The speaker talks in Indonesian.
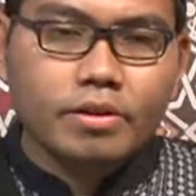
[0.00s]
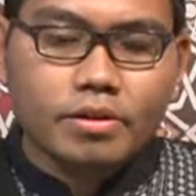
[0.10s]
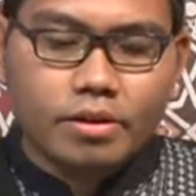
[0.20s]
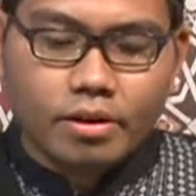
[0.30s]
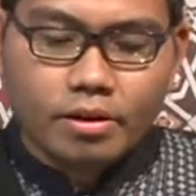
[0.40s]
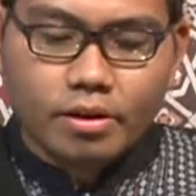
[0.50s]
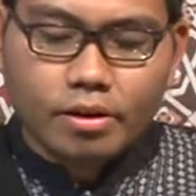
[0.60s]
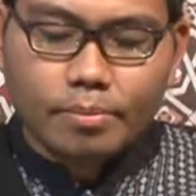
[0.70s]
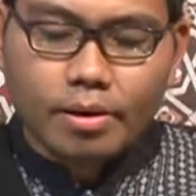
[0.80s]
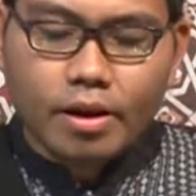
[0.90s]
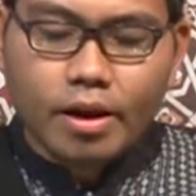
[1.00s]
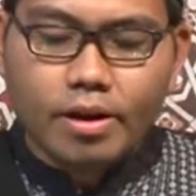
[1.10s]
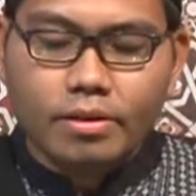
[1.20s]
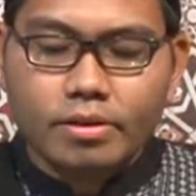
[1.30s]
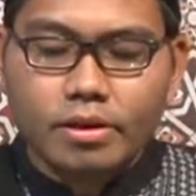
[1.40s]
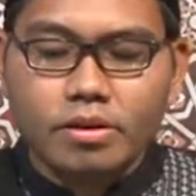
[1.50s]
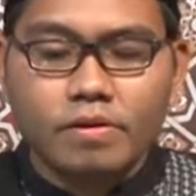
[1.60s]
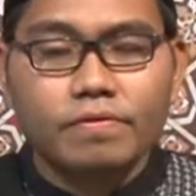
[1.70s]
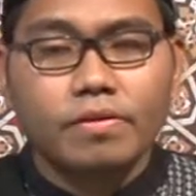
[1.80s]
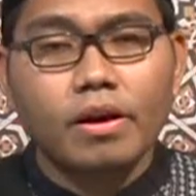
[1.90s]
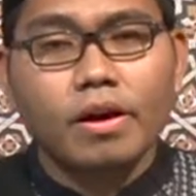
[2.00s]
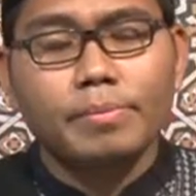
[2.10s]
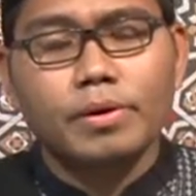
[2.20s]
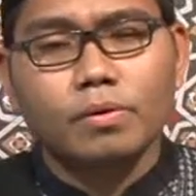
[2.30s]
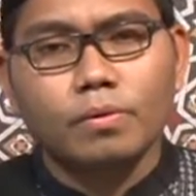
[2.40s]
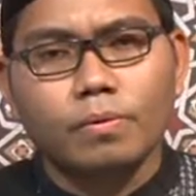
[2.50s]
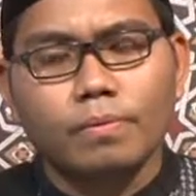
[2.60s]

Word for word: kalama hatta yafragha minhu."